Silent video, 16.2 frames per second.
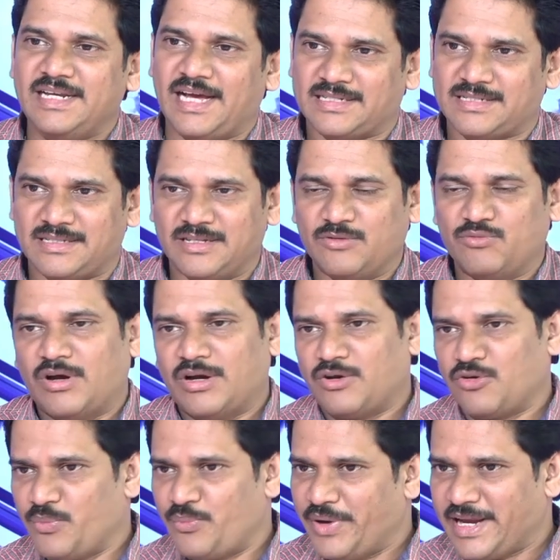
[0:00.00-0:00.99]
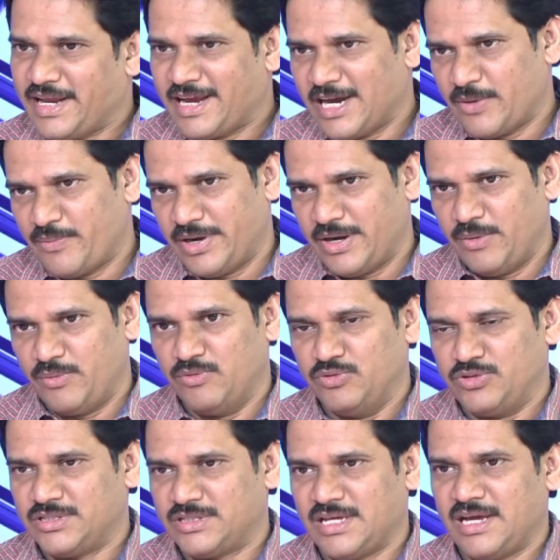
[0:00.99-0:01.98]
చేస్తుంది వన్ రూపీ టికెట్ పెట్టినప్పుడు
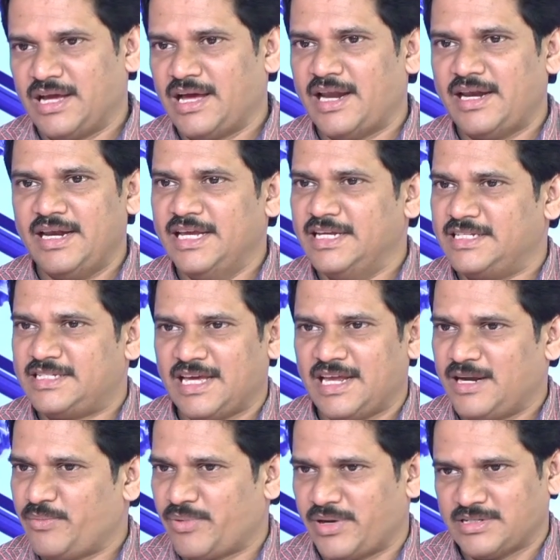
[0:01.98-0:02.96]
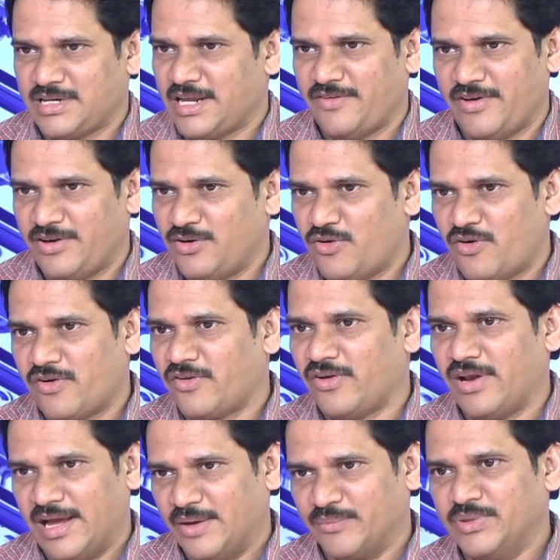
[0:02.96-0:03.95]
ఉచితంగా అన్ని ఇచ్చేయాలని ప్రజలు ఏమి
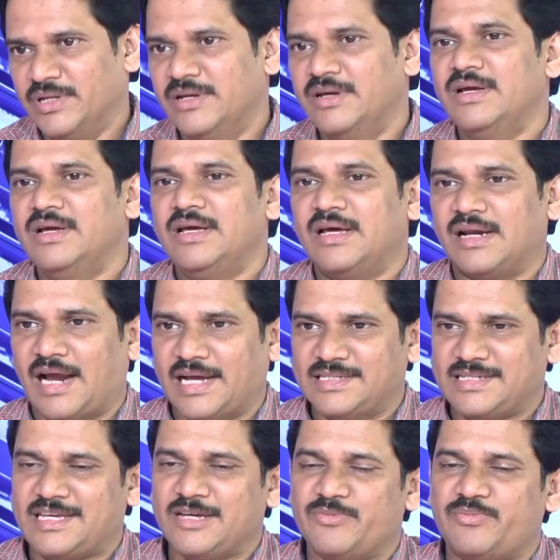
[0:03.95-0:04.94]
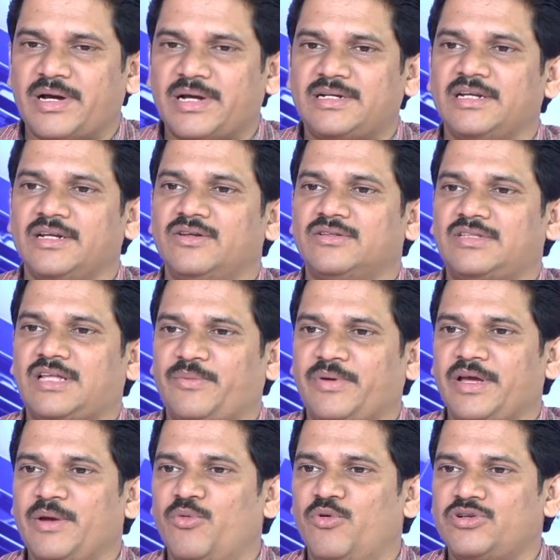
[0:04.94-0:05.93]
అనుకోవడంలా hmm. రాజకీయ పార్టీలు తమ
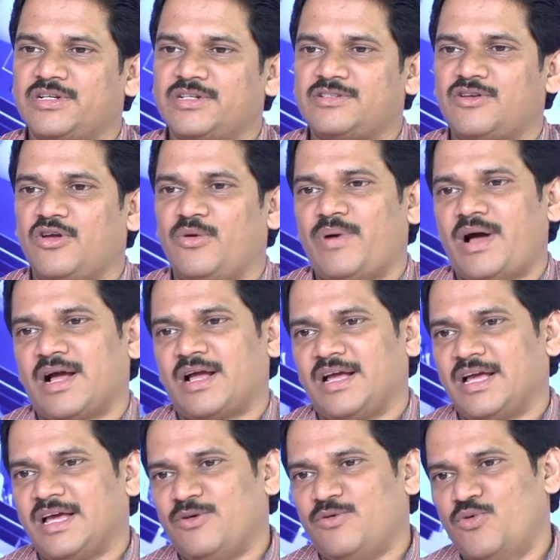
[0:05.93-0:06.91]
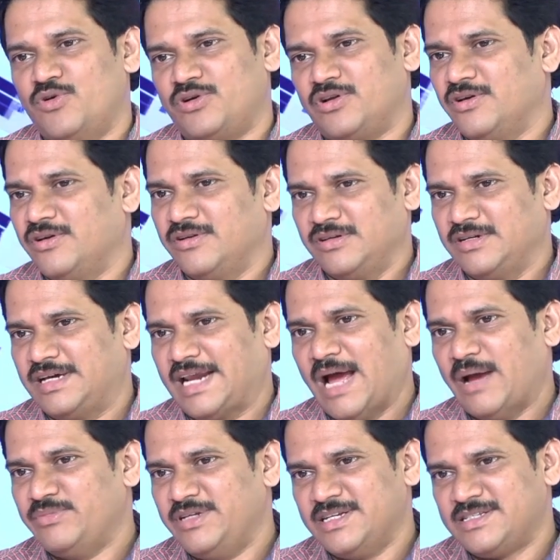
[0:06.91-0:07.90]
ఎమోషన్స్లో భాగంగా ఓటు
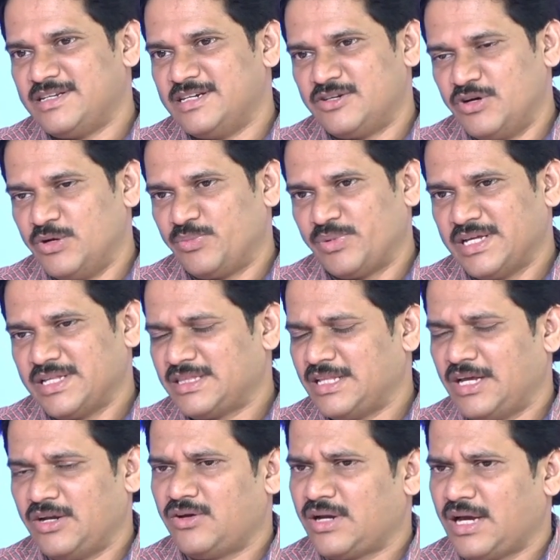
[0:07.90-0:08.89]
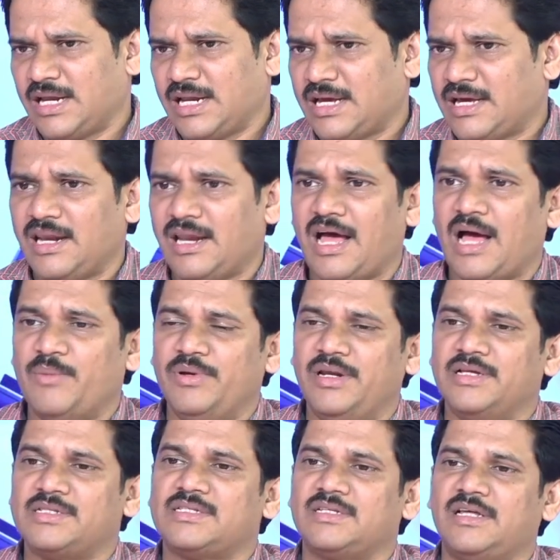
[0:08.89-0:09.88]
గ్రాప్ చేసేటువంటి ప్రయత్నాల్లో రకరకాల
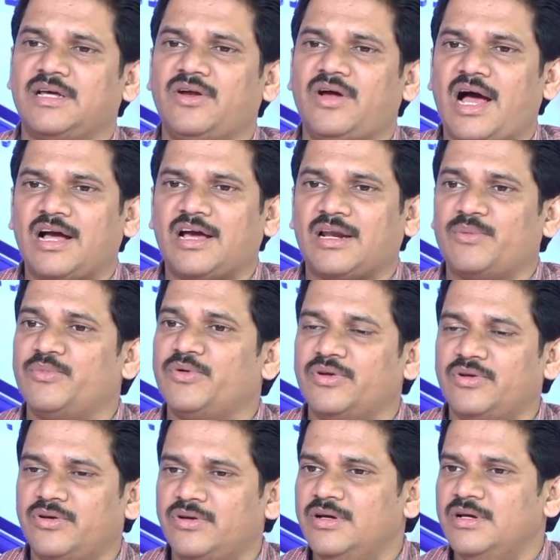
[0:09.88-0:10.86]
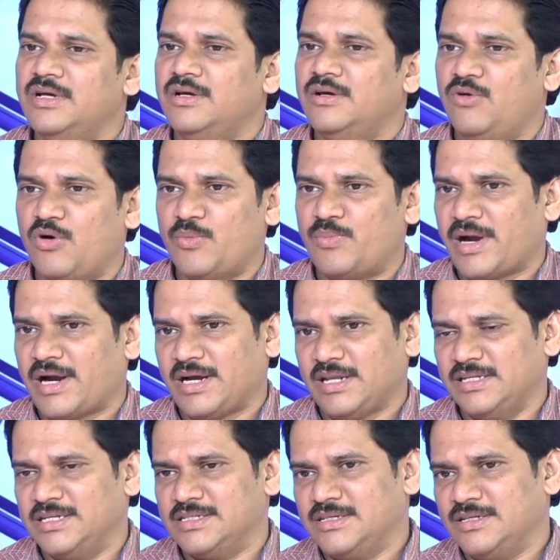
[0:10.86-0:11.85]
హామీలు ఇస్తున్నారు ఆ క్రమంలో ఒక ప్రకటన
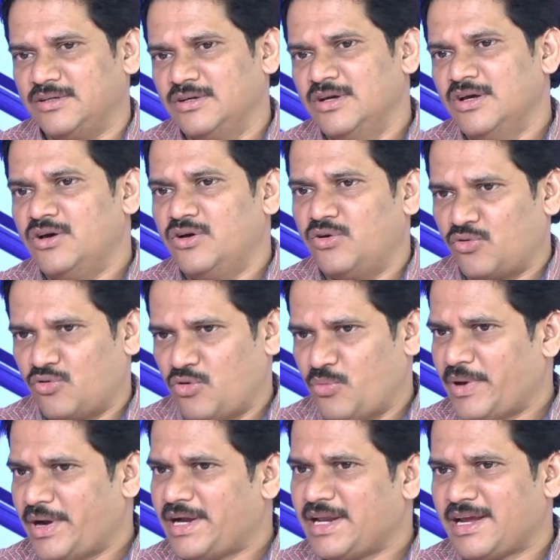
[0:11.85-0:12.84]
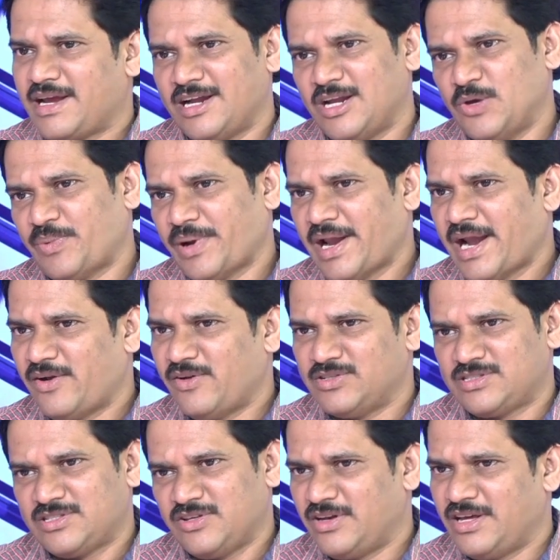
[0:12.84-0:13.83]
చేశారు రూపాయి టికెట్కి ప్రయాణం
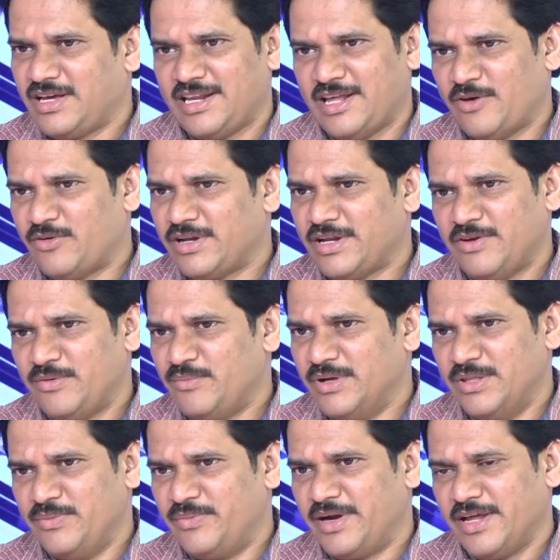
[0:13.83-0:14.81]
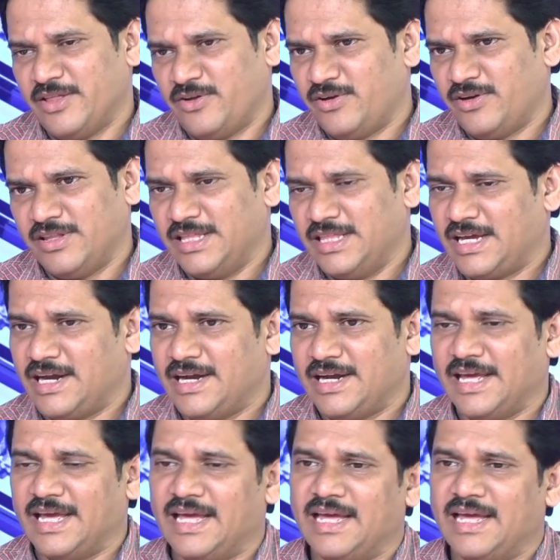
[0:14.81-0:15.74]
ఇస్తా ఉన్నా కానీ ఎవరు ఏమి ఇబ్బంది పడేది ఉండదు ఎందుకంటే